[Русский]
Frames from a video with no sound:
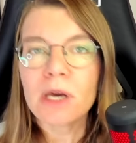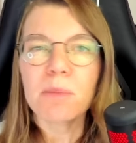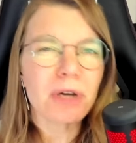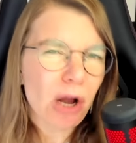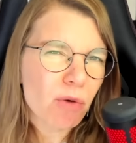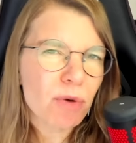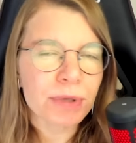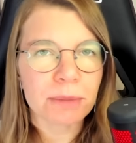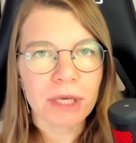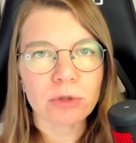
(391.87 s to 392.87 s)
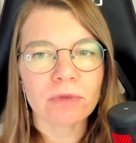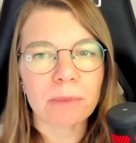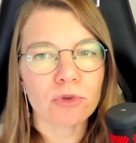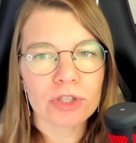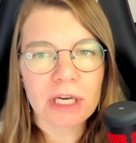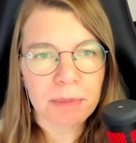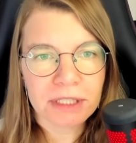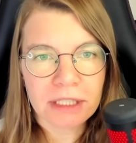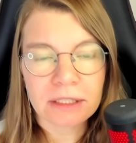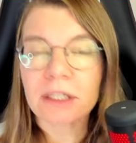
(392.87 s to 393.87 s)
По какому предмету вам нужен
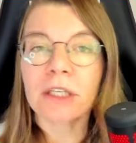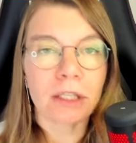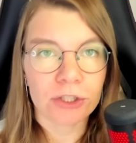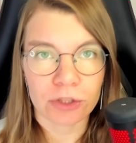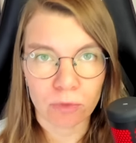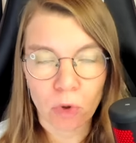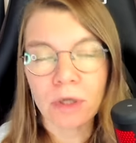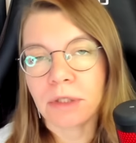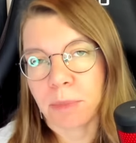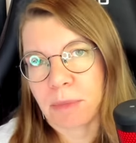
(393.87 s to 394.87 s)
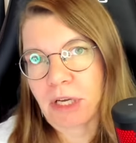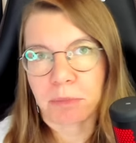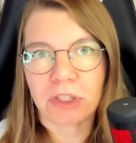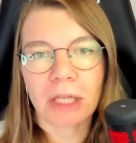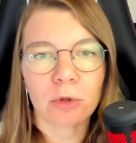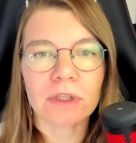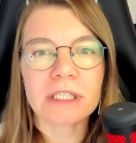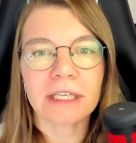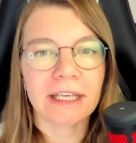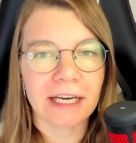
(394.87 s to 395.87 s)
репетитор, для чего, например, подготовиться
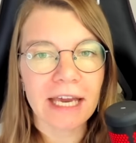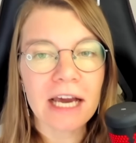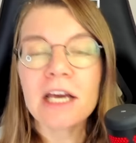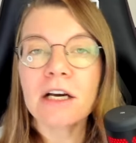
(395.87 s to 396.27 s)
к ЕГЭ,